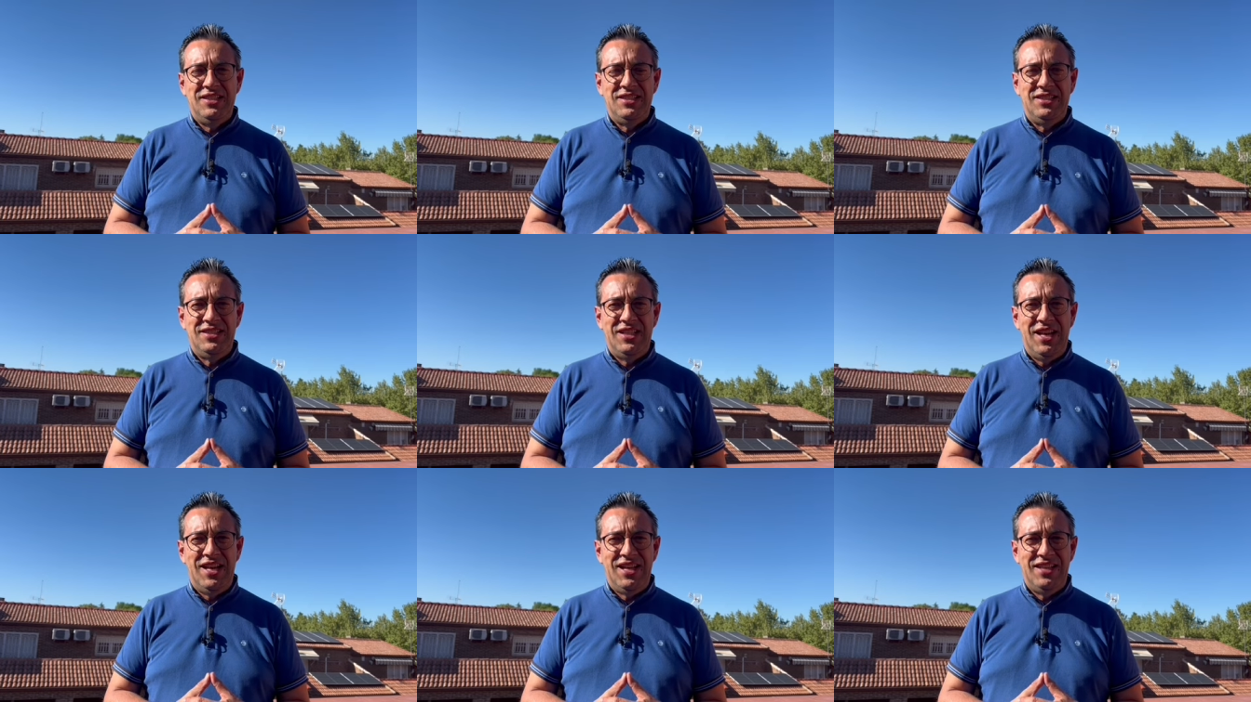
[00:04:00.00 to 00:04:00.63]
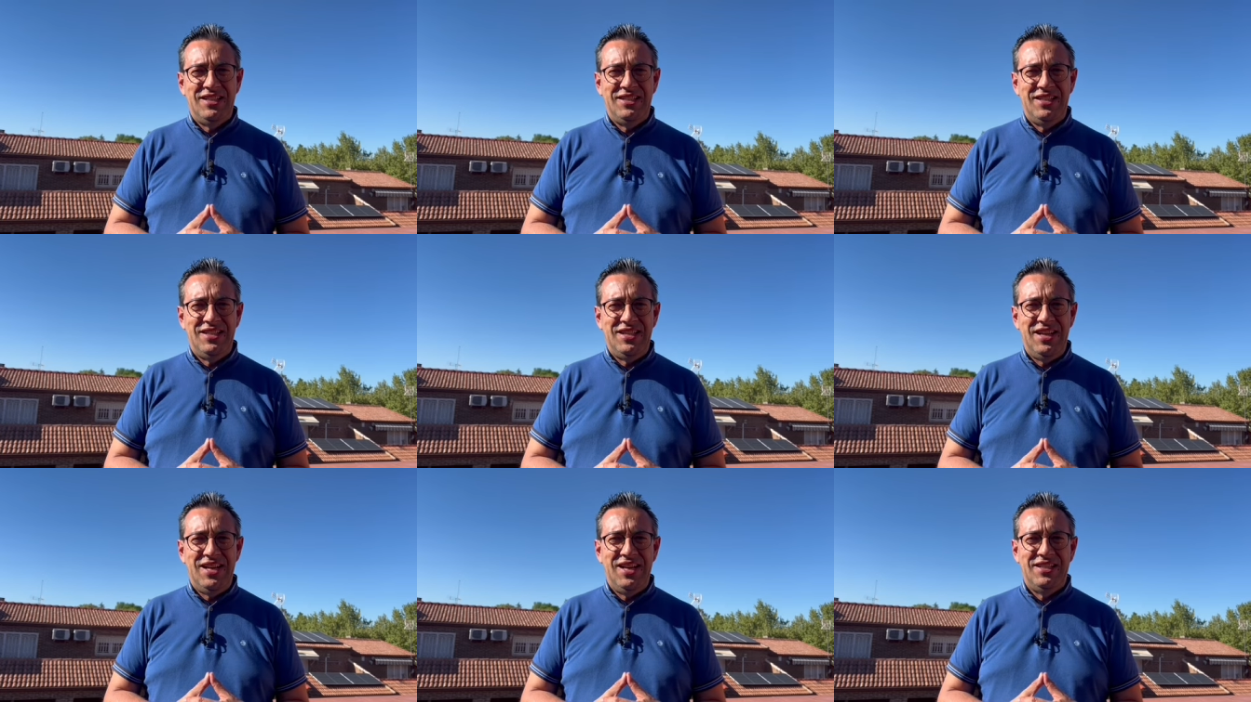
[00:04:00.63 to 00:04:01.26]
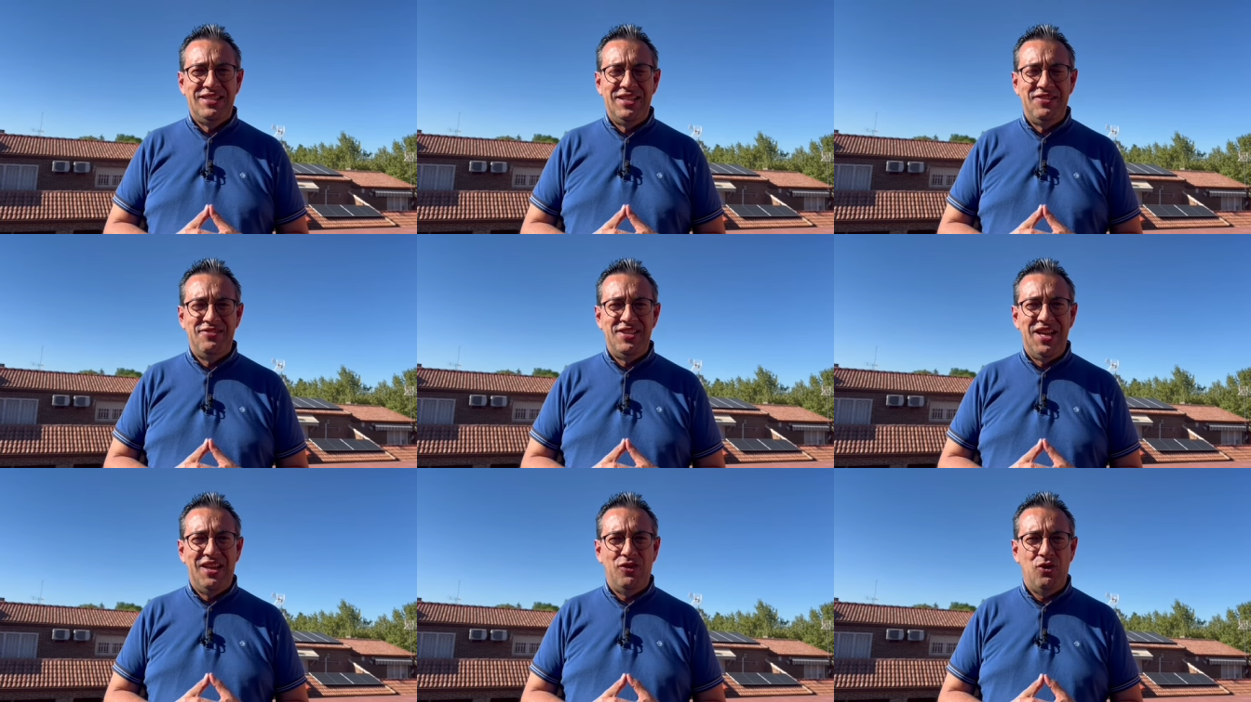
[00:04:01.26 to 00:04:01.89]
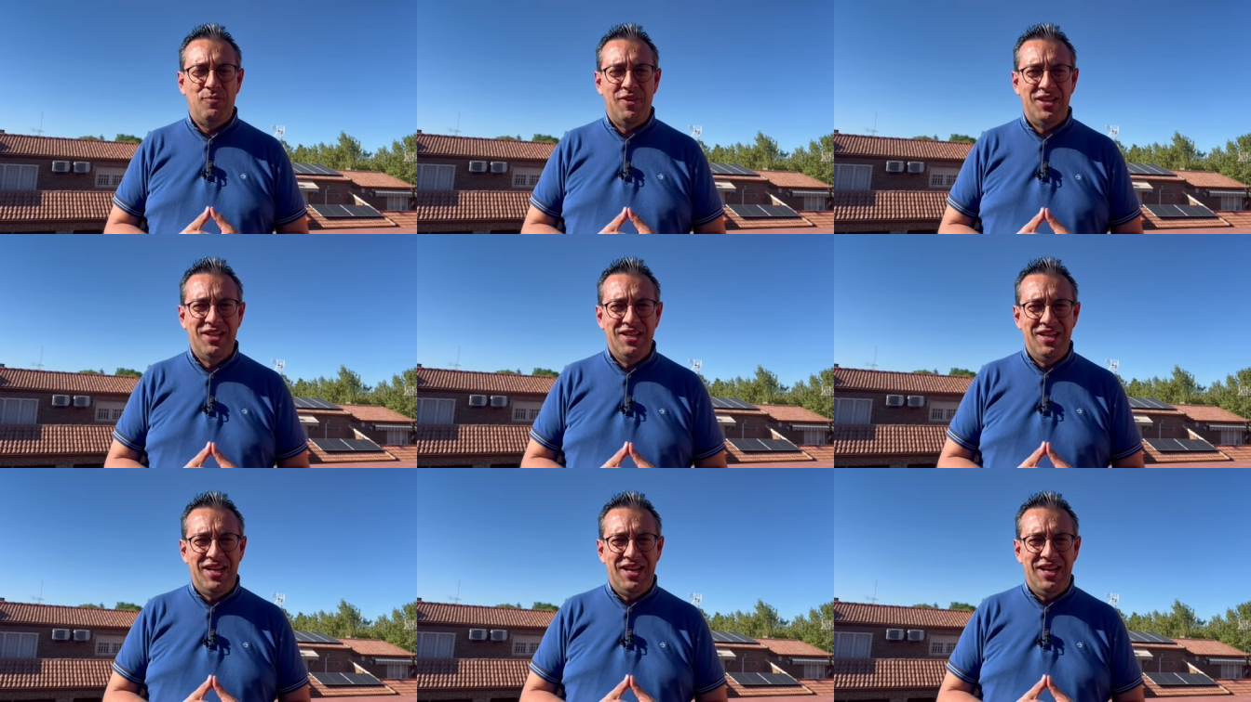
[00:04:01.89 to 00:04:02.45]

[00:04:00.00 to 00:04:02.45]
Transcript: Nadia Neviadoma